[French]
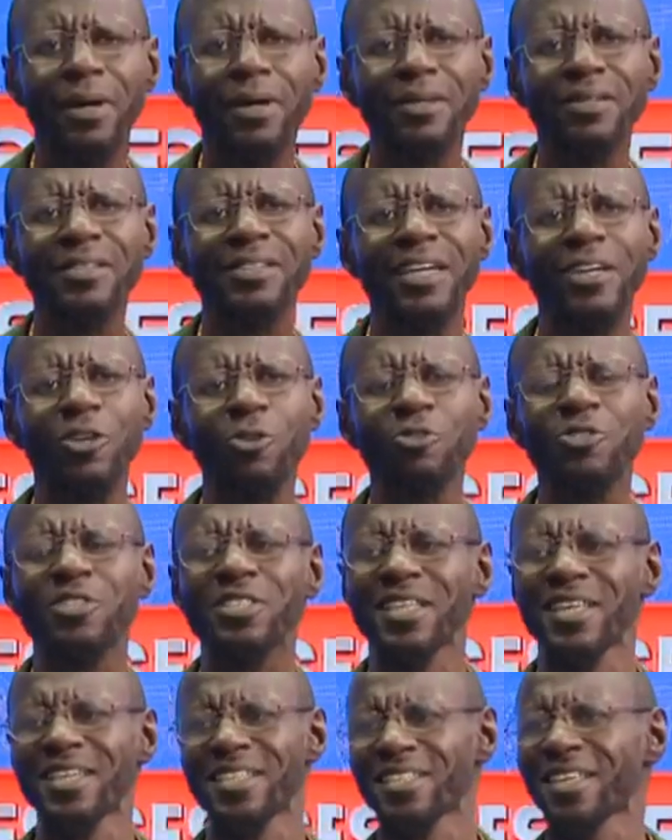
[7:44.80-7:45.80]
eu un dialogue
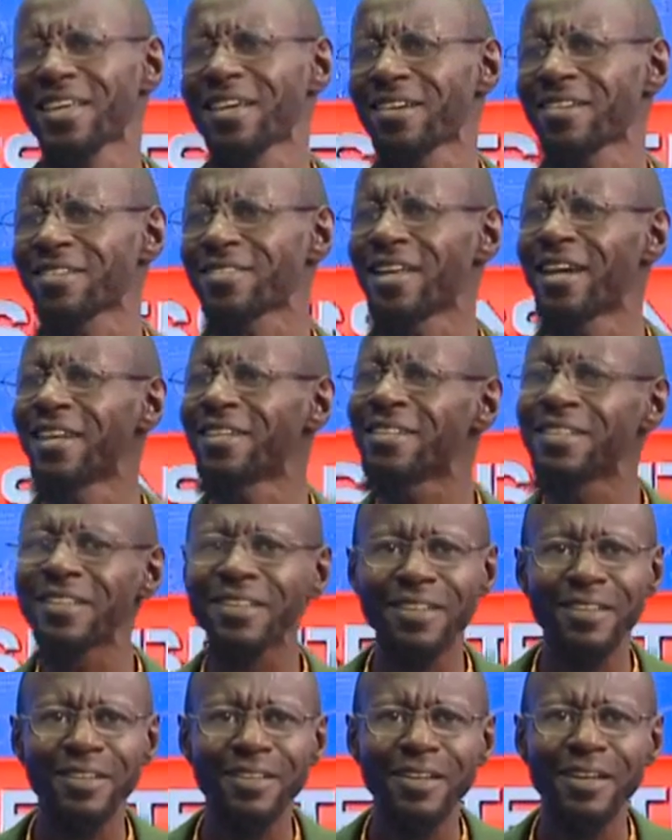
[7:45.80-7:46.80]
sincère.
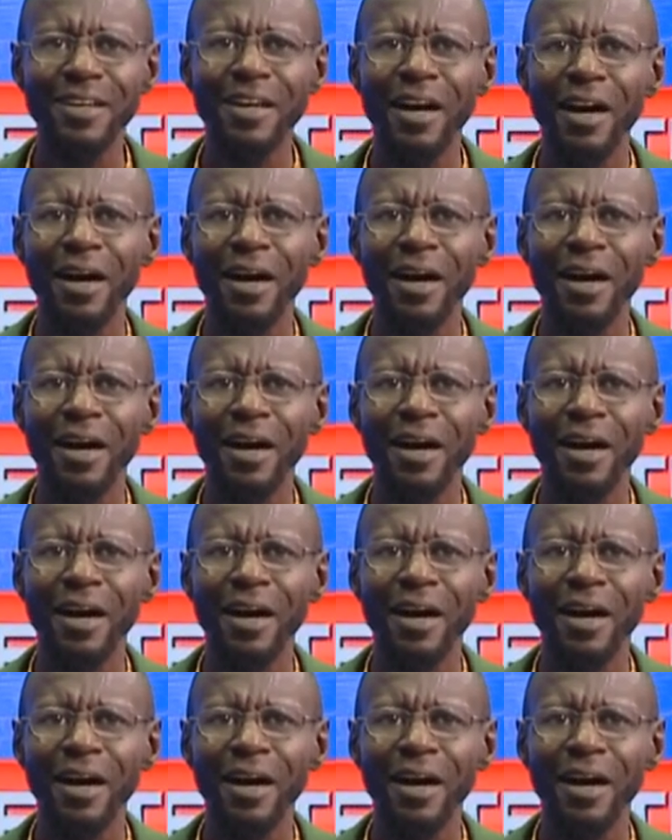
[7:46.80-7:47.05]
C'est-à-dire qu'un